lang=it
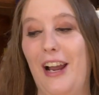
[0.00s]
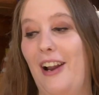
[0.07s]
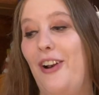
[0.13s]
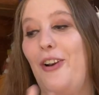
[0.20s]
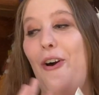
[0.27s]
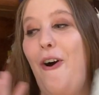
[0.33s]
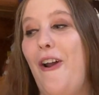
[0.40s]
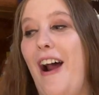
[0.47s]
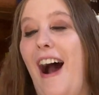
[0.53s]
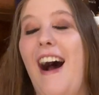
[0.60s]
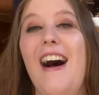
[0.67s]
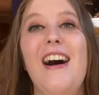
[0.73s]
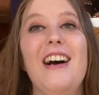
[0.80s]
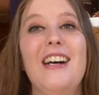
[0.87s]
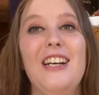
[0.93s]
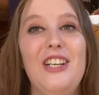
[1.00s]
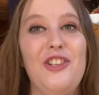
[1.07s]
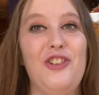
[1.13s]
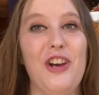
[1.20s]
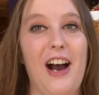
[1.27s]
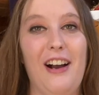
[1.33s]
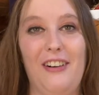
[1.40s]
e allora,
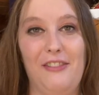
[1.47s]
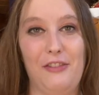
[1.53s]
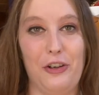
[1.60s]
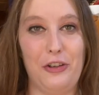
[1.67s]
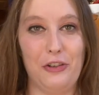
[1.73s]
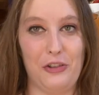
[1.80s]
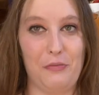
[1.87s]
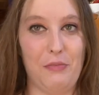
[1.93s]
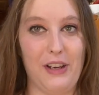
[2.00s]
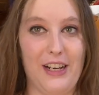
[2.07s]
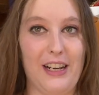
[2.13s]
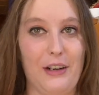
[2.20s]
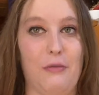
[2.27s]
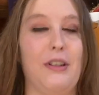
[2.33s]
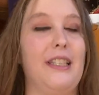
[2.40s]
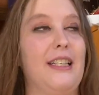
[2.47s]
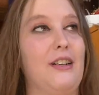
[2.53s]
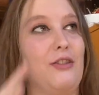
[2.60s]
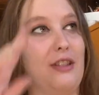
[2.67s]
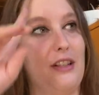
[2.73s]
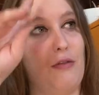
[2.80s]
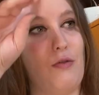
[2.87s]
cioè, voglio spiegare questa
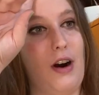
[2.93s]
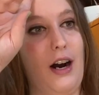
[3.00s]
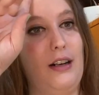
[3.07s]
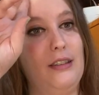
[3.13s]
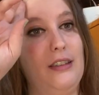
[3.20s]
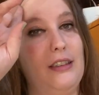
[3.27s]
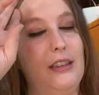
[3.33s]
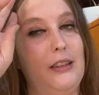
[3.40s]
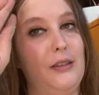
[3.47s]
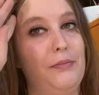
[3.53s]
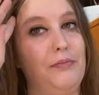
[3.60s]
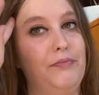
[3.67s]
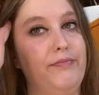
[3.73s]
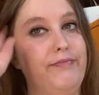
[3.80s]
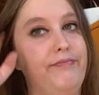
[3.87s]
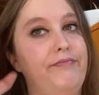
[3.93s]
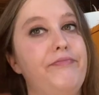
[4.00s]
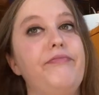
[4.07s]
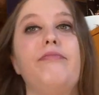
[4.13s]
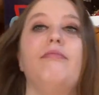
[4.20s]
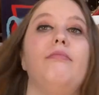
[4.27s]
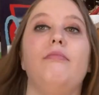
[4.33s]
cosa qua ehm,
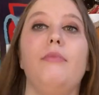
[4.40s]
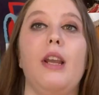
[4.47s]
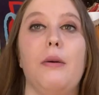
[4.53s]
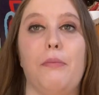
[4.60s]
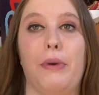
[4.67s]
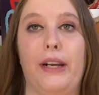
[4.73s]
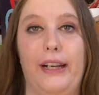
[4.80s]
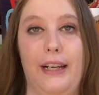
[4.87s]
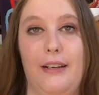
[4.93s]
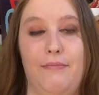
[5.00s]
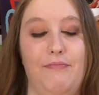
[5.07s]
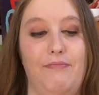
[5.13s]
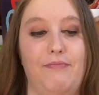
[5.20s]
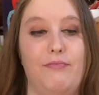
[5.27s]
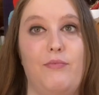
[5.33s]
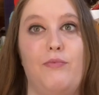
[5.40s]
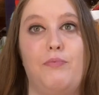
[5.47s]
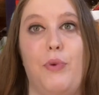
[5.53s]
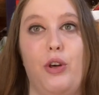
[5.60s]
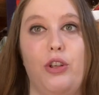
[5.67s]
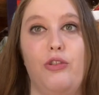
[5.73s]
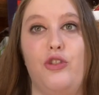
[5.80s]
perché mh, mm,
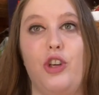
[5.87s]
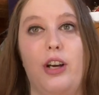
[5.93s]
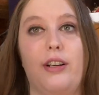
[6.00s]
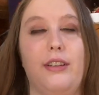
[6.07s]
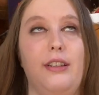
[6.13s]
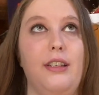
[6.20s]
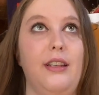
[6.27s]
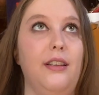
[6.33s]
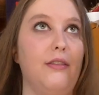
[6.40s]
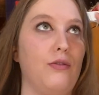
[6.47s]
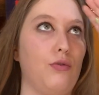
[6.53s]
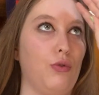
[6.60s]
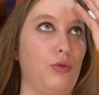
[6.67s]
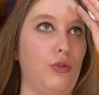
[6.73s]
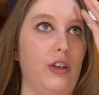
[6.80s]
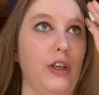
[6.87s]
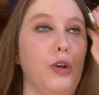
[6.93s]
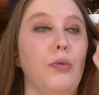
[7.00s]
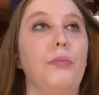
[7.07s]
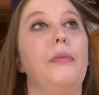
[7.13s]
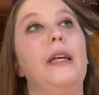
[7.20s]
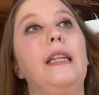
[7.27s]
poi certi sotto nei
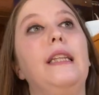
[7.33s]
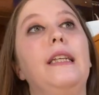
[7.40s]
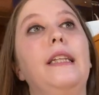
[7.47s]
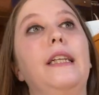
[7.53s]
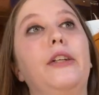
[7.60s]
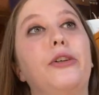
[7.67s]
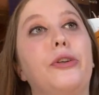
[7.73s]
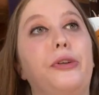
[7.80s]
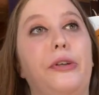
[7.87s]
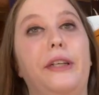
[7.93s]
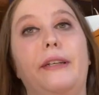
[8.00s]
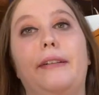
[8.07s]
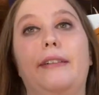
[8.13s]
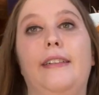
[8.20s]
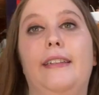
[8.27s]
commenti dicono eh,